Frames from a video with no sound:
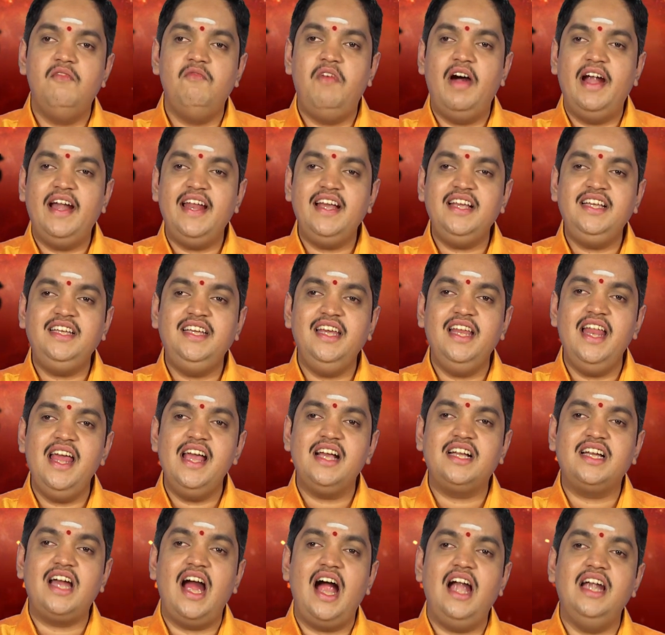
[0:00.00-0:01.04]
வடக்கிலே
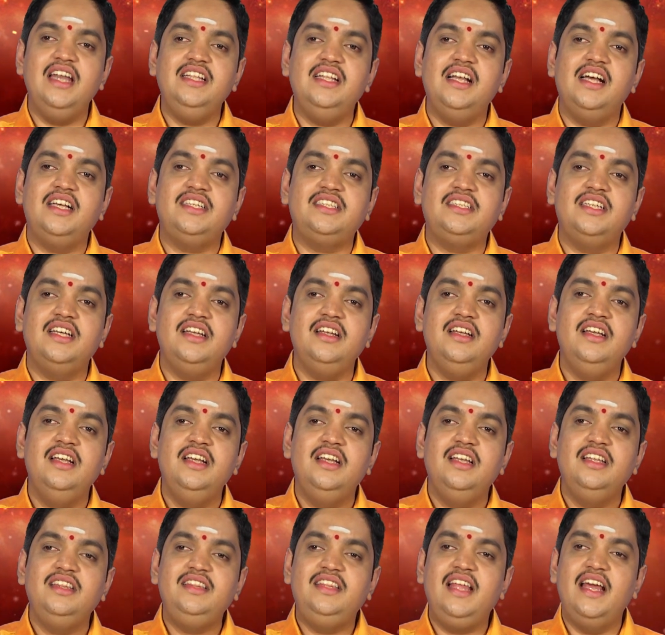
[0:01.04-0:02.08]
காளிதாசர்
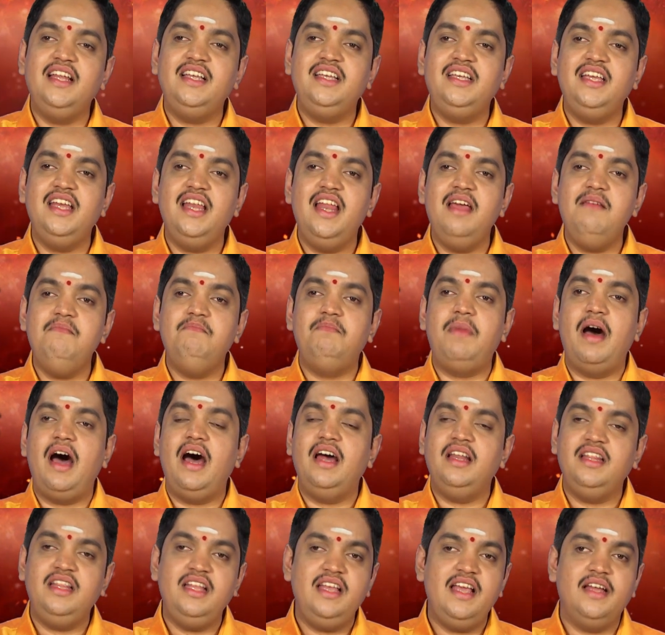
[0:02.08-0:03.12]
தெற்கிலே
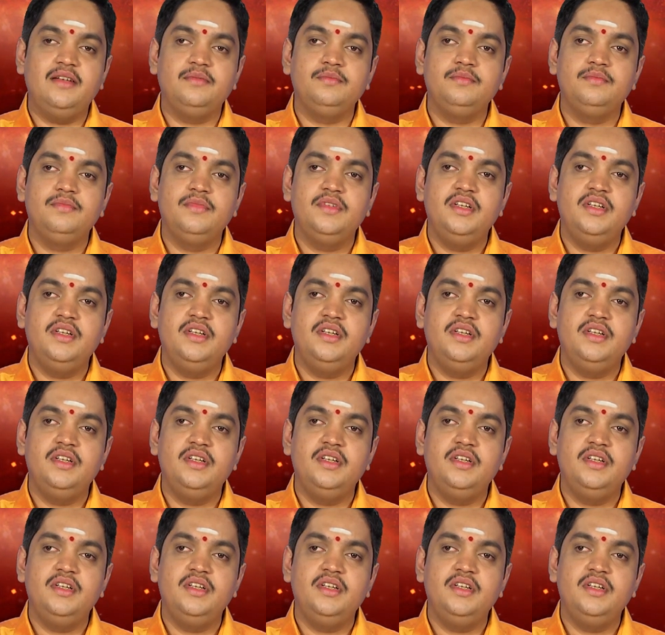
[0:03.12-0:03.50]
பாரதியார்